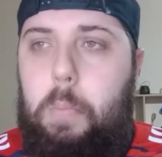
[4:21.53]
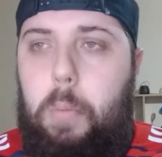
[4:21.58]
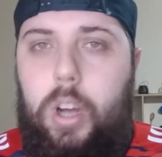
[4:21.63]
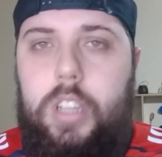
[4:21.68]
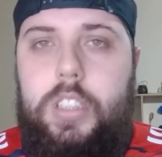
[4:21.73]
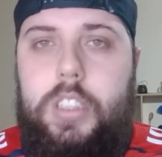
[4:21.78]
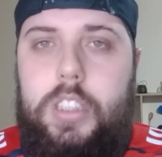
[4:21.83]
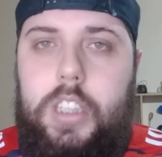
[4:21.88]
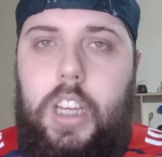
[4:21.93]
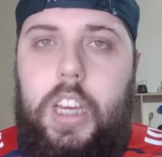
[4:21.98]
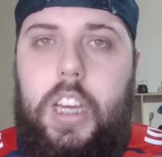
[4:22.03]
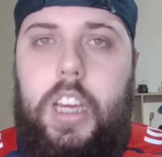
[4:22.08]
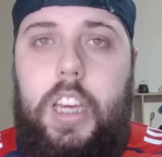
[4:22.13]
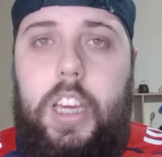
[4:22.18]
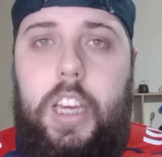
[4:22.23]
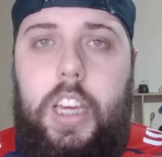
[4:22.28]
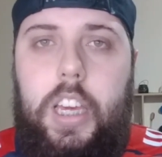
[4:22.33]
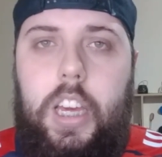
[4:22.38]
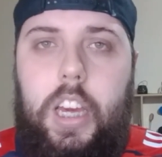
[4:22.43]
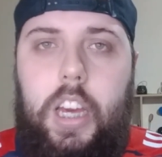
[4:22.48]
Pode ser
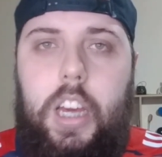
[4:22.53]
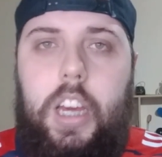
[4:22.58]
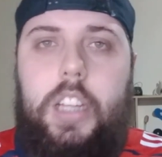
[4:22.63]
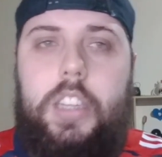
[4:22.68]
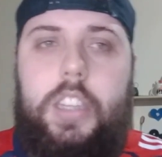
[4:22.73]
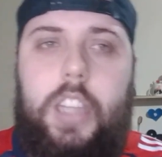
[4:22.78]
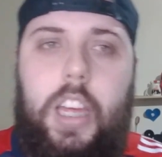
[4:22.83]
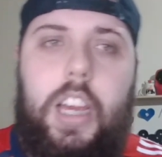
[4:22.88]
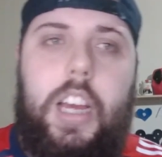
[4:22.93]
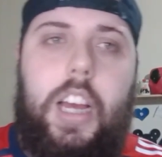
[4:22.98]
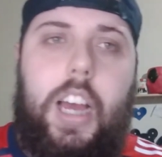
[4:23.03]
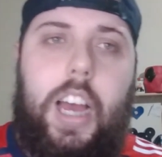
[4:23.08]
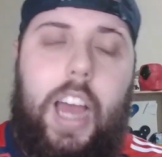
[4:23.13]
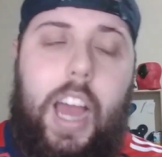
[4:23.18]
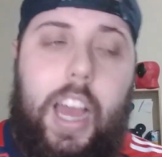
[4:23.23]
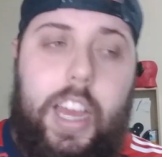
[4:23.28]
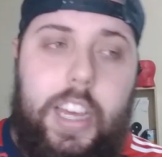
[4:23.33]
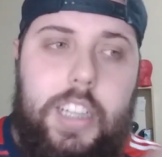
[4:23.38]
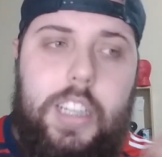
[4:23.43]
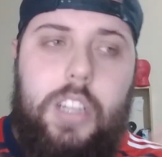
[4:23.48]
que tenha
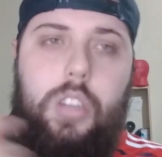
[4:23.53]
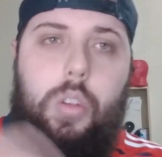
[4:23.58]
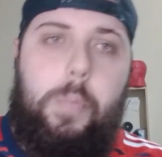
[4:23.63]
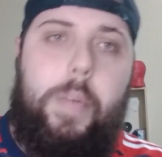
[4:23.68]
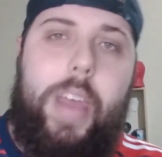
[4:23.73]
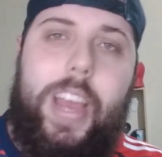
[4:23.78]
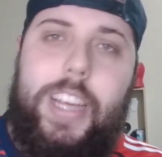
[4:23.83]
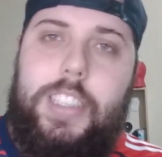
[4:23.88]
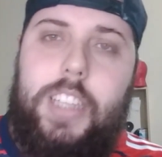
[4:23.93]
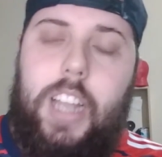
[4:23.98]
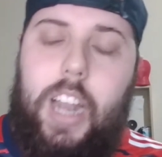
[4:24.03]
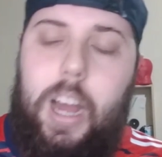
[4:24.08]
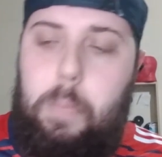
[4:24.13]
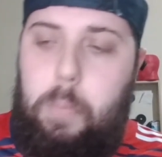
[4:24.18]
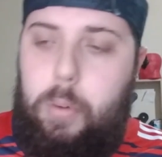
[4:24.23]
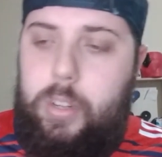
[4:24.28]
a, a, ida do Messi lá,